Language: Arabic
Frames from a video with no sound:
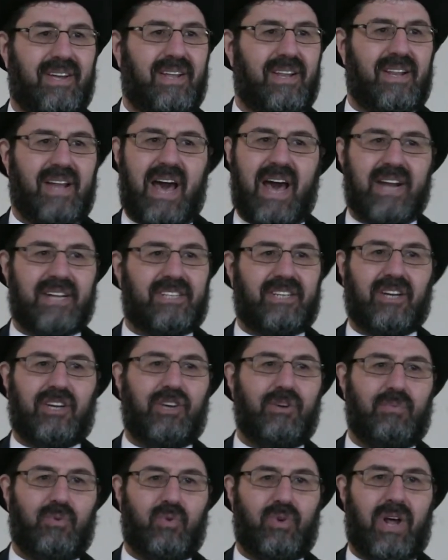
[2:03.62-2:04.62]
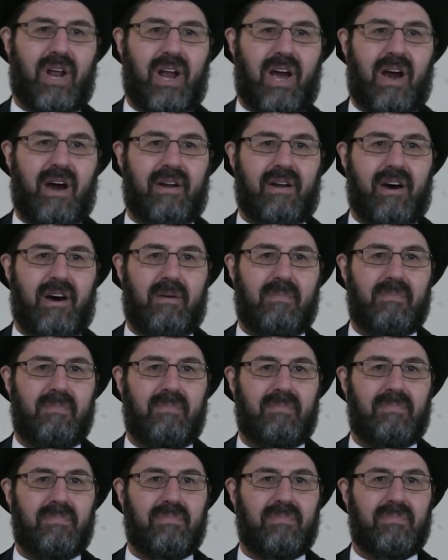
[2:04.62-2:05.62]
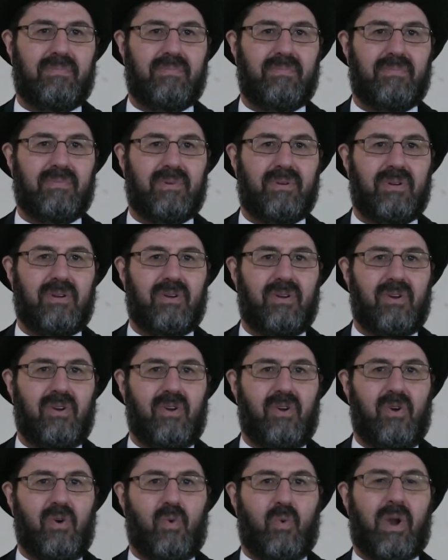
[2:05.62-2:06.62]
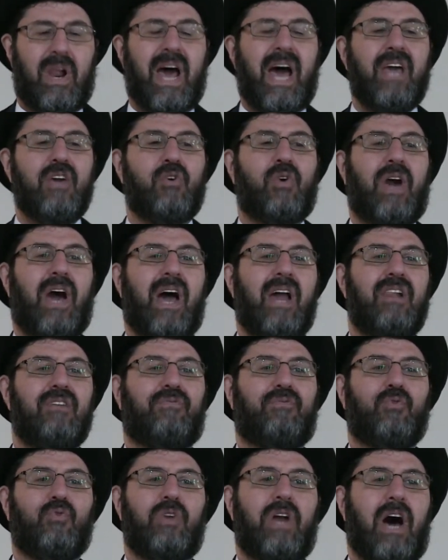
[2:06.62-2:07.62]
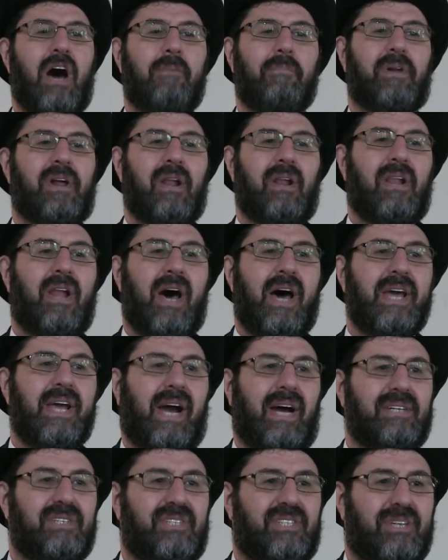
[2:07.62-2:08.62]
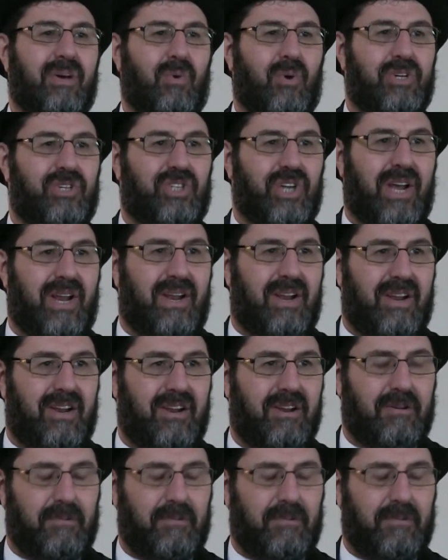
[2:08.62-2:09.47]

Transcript: لا يرتكبون الحرام ولا يخالفون امر الله عز وجل